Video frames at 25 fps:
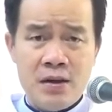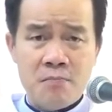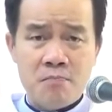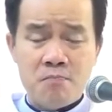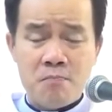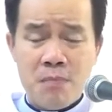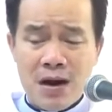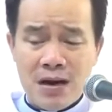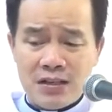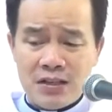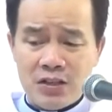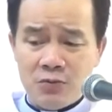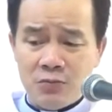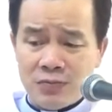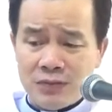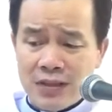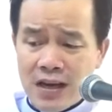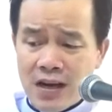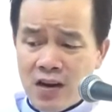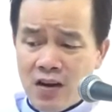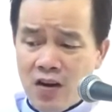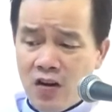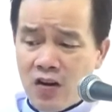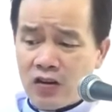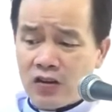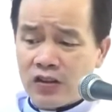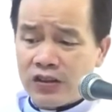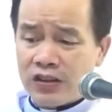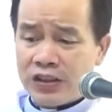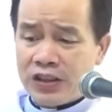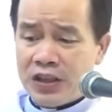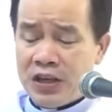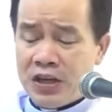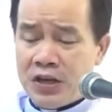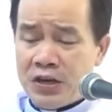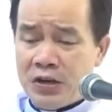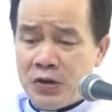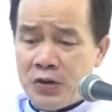mà chúng ta còn
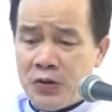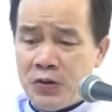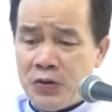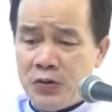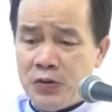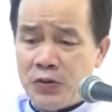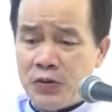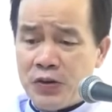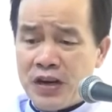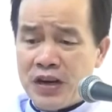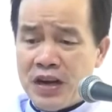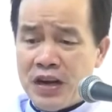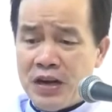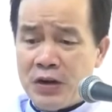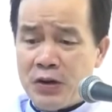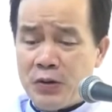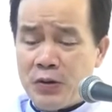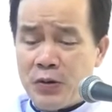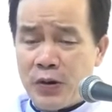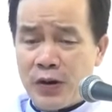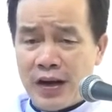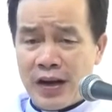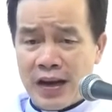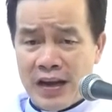thiếu điều